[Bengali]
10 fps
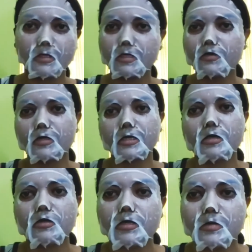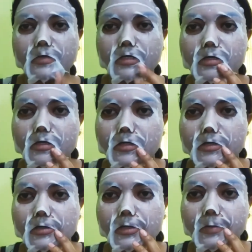এটা হয়ে গেল আমার
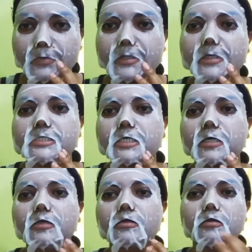অ্যাপ্লিকেশান